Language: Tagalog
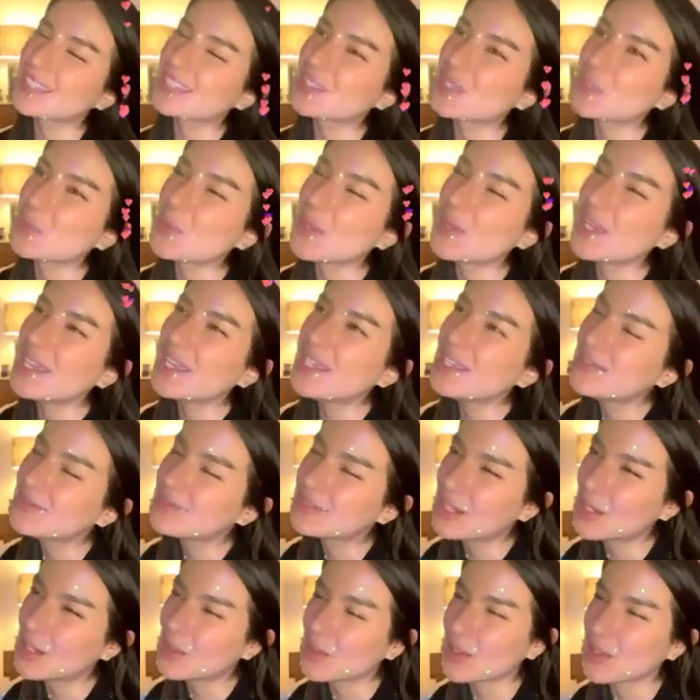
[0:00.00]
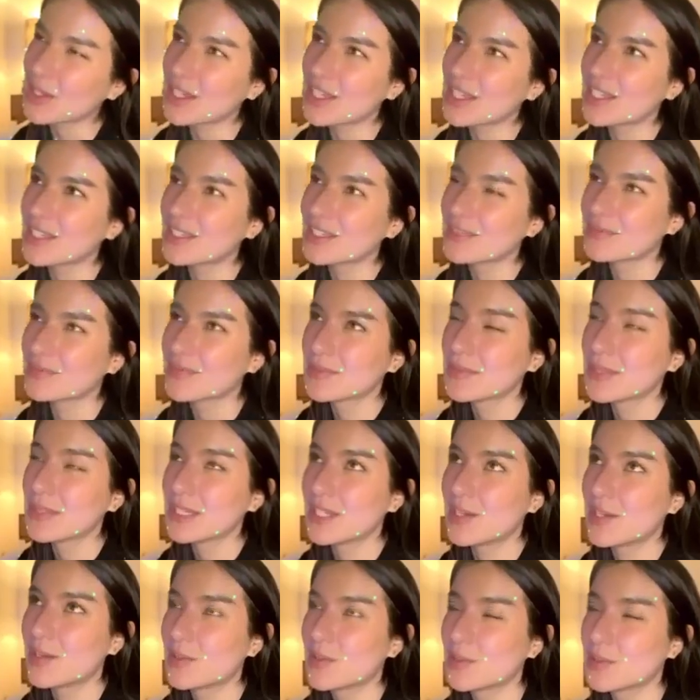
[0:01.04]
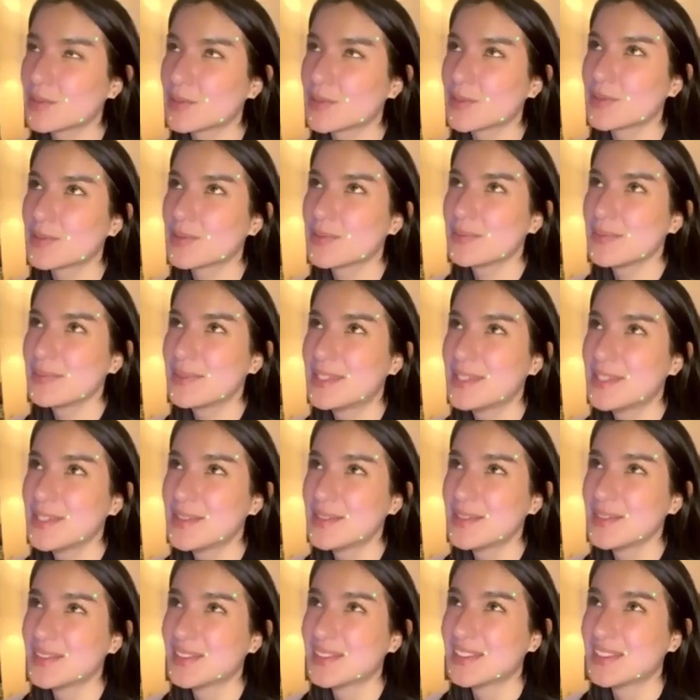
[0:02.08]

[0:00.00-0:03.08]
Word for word: 12. Okay, mali ako ng compute.